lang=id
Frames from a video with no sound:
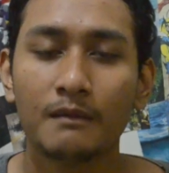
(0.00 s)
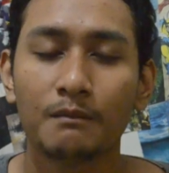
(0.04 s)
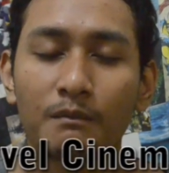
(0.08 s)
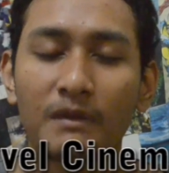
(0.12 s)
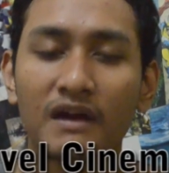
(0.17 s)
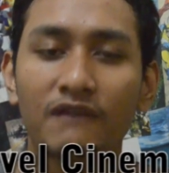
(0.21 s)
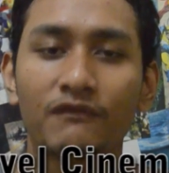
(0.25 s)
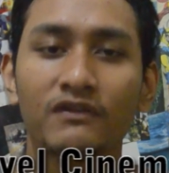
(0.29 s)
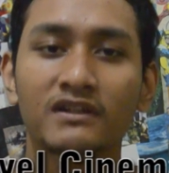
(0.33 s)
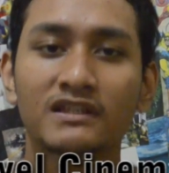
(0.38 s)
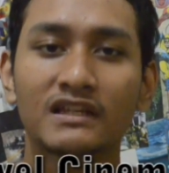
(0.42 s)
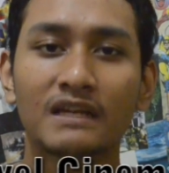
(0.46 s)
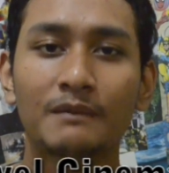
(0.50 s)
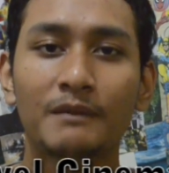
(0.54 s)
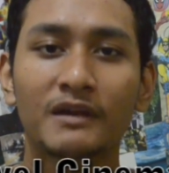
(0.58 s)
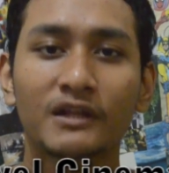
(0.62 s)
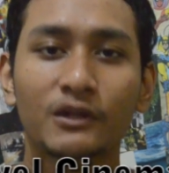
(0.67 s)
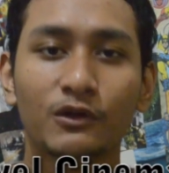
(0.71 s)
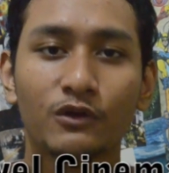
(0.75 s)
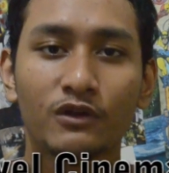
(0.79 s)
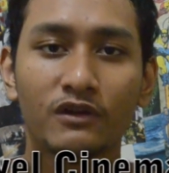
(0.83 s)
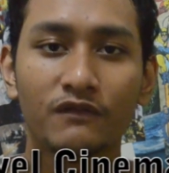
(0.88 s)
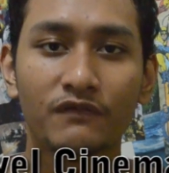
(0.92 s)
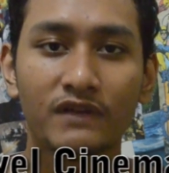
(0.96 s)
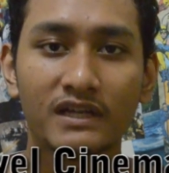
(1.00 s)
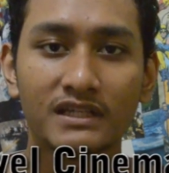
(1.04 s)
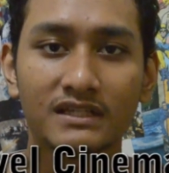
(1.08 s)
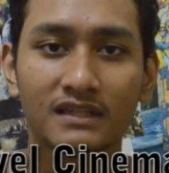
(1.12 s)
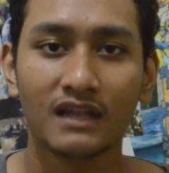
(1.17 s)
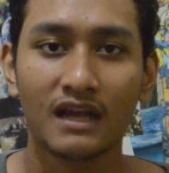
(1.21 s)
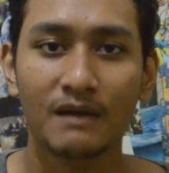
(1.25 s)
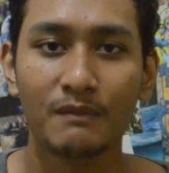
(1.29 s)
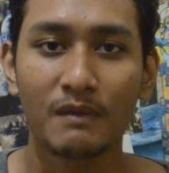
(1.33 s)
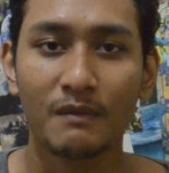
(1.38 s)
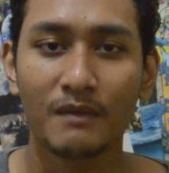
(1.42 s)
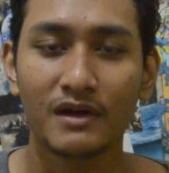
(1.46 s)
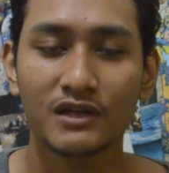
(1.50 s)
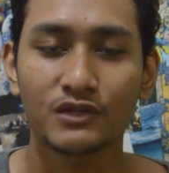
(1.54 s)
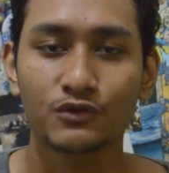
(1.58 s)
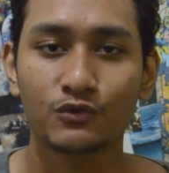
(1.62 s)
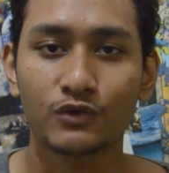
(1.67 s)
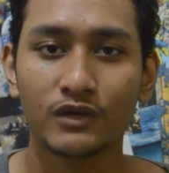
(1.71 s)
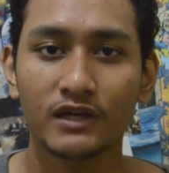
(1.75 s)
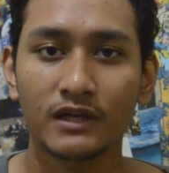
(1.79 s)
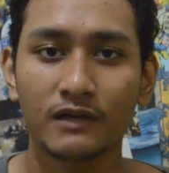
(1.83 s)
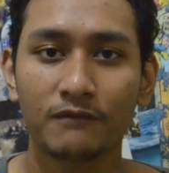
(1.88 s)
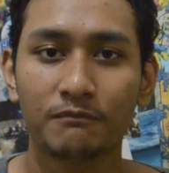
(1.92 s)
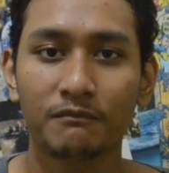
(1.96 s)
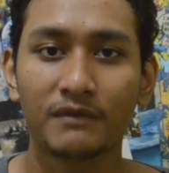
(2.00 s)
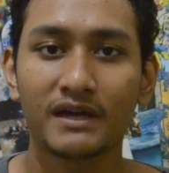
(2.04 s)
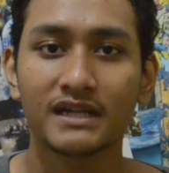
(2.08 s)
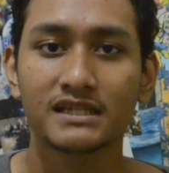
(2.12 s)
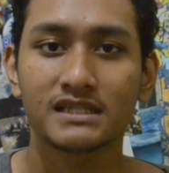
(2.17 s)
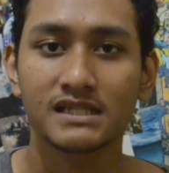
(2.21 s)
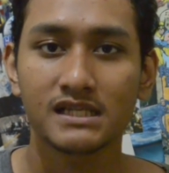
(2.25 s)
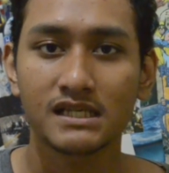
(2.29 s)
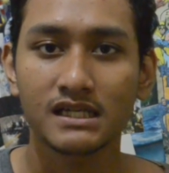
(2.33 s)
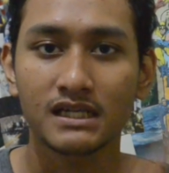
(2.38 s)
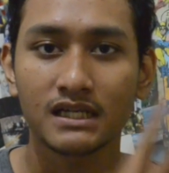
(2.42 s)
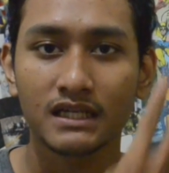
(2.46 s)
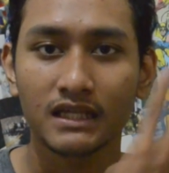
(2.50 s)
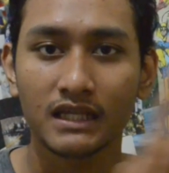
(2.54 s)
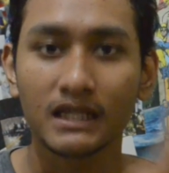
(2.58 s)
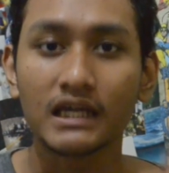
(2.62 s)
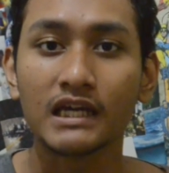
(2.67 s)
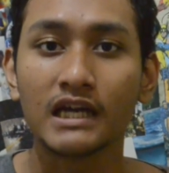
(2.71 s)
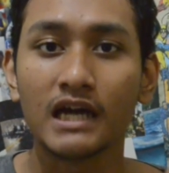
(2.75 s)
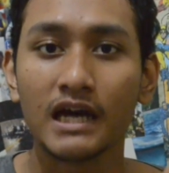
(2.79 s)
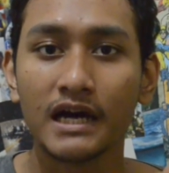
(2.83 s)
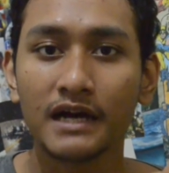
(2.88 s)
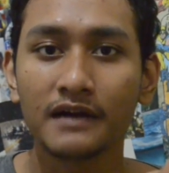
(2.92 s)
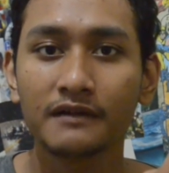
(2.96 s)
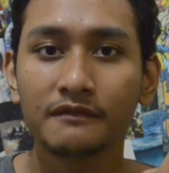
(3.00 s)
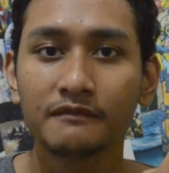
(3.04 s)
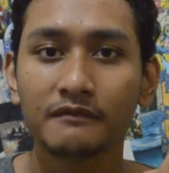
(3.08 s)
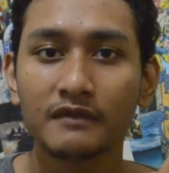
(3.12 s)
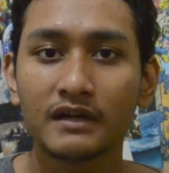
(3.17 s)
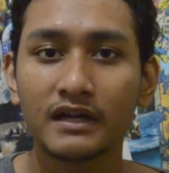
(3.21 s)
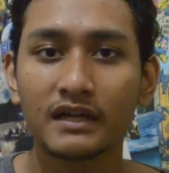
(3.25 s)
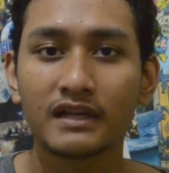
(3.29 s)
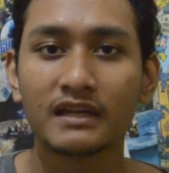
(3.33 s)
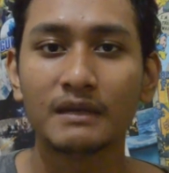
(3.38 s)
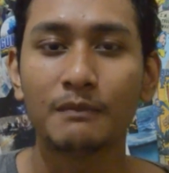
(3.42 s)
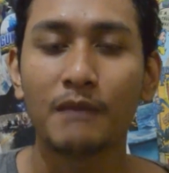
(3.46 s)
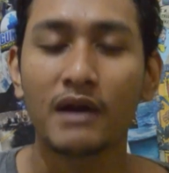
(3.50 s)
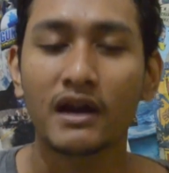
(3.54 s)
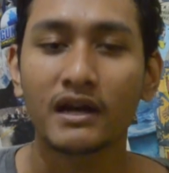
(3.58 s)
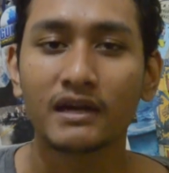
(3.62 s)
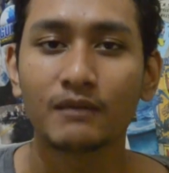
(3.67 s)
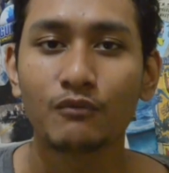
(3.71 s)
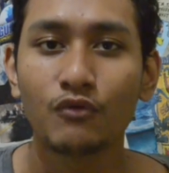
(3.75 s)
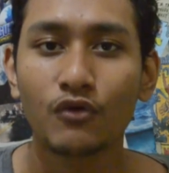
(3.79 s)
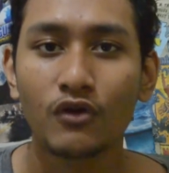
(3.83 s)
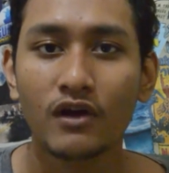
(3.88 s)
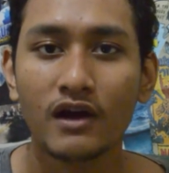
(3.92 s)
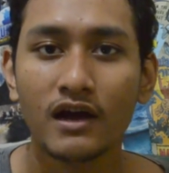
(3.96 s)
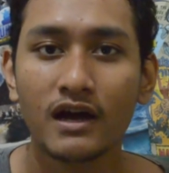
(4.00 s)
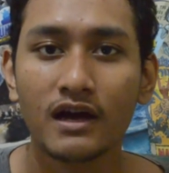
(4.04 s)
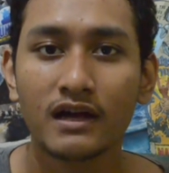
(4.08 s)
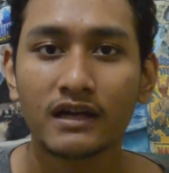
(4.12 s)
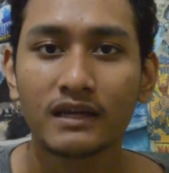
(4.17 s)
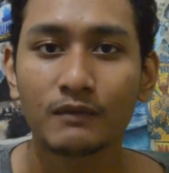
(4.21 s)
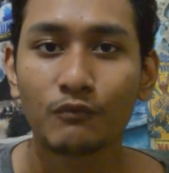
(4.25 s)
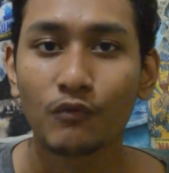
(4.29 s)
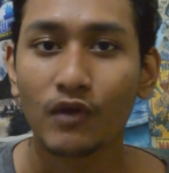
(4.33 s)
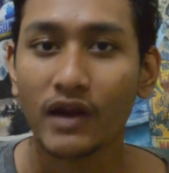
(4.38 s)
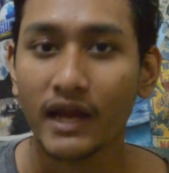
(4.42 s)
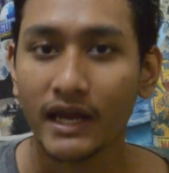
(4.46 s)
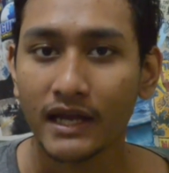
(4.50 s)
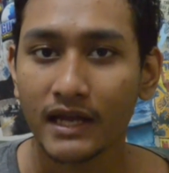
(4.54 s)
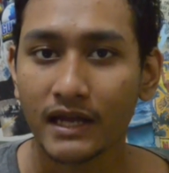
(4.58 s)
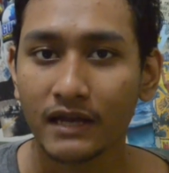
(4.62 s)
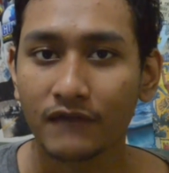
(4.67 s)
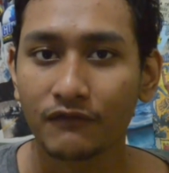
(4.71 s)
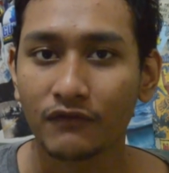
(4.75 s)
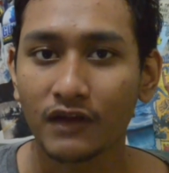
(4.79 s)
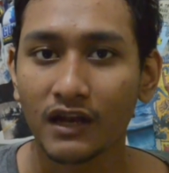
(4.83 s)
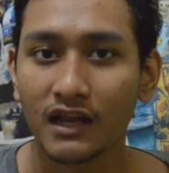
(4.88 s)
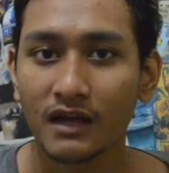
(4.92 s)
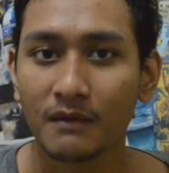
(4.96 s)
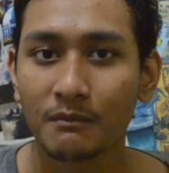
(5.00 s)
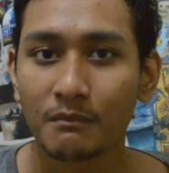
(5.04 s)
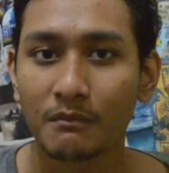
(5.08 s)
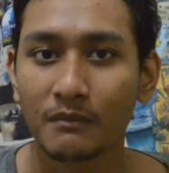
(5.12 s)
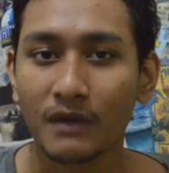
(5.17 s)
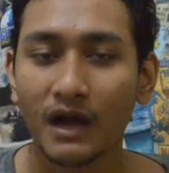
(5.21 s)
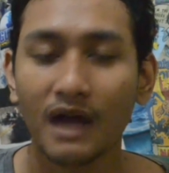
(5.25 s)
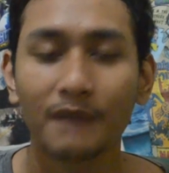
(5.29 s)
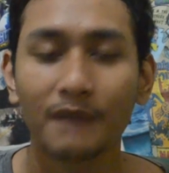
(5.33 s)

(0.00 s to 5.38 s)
Marvel Cinematic Universe telah memasuki fase ketiga di mana dibuka dimulai dari film